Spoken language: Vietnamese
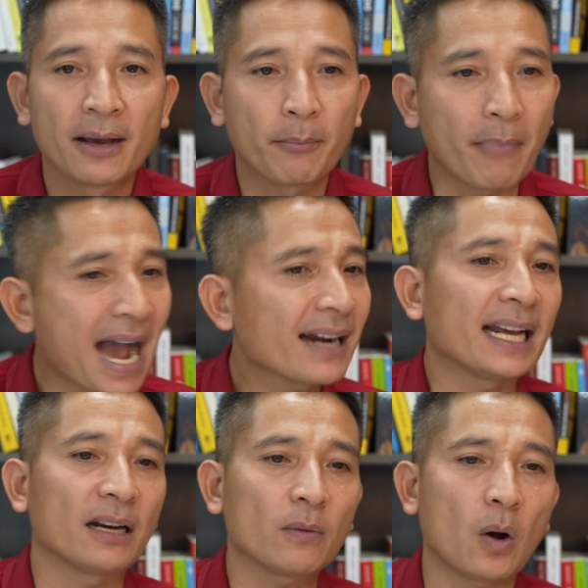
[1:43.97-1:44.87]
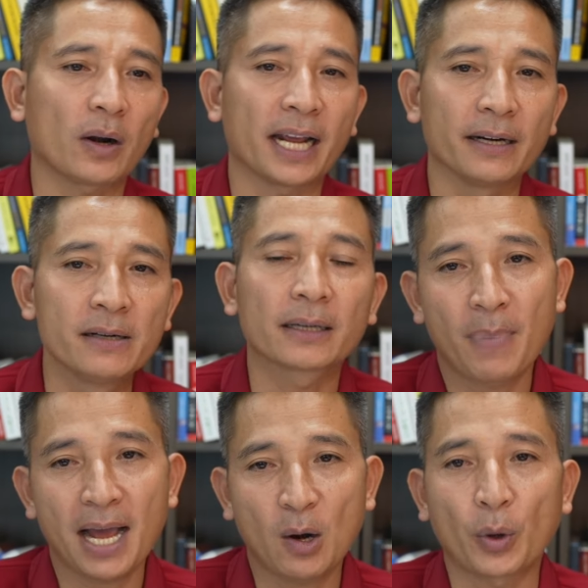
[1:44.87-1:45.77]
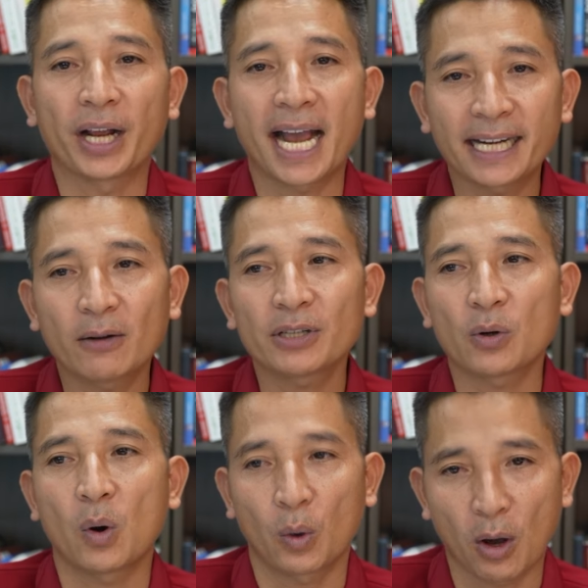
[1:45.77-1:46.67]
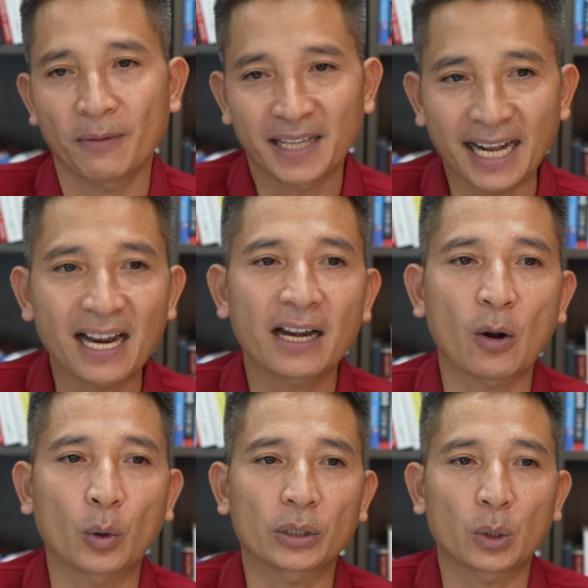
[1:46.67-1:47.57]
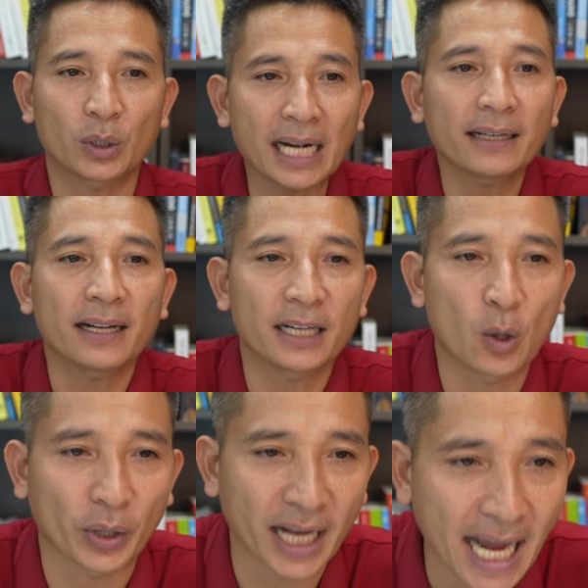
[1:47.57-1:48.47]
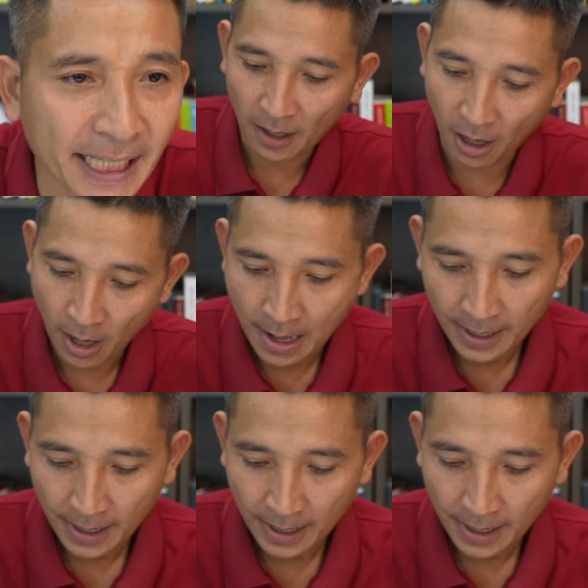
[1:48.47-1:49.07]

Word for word: mang đến trong đó để được mà đổi ngay trong cái sổ hồ đó nên là nổ tốt nhất là đi đổi ngay đó